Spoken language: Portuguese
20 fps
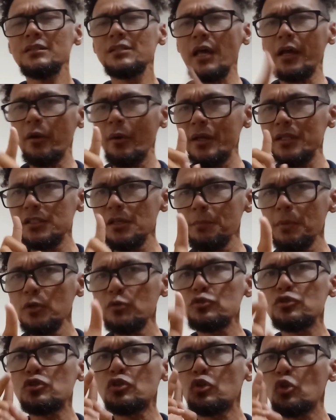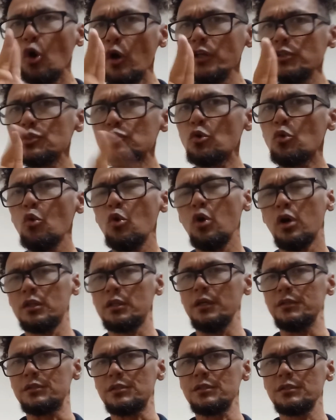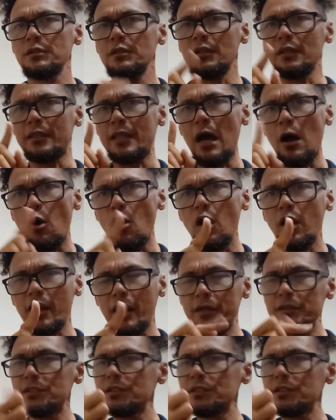Serão exibidos dois curtas, Da Hora e